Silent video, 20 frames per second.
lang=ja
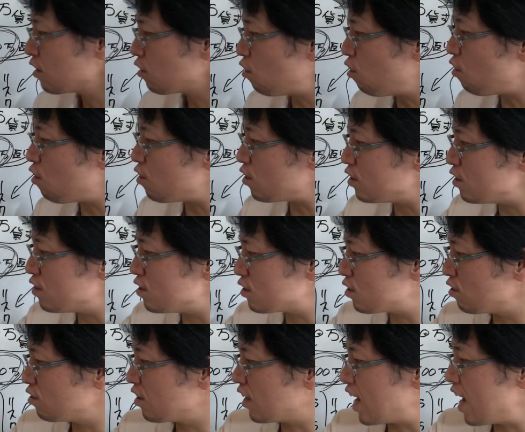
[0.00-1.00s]
こういう
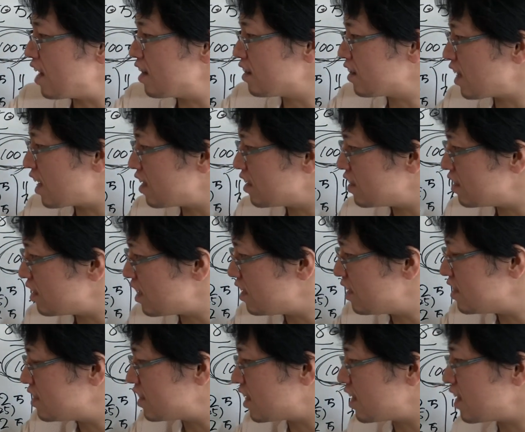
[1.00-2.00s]
その簡単にね、
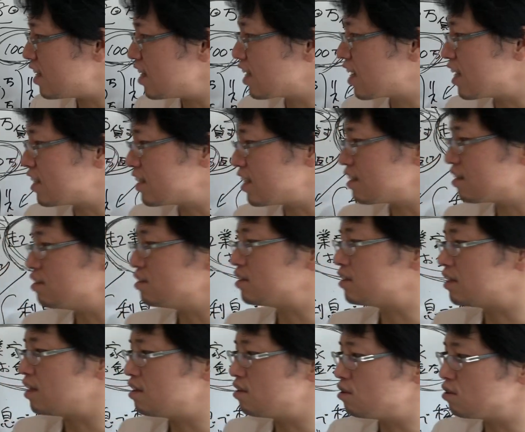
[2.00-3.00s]
利ざやで稼ぐっ
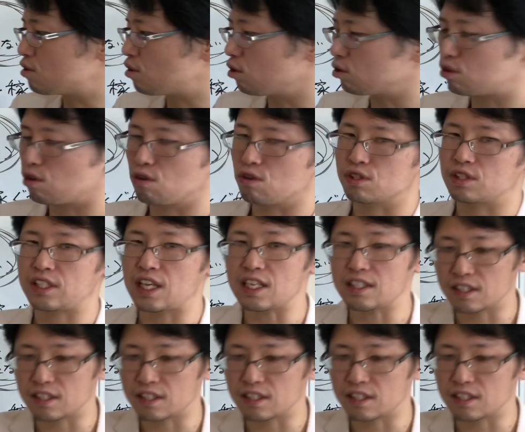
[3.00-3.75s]
ていうことをせ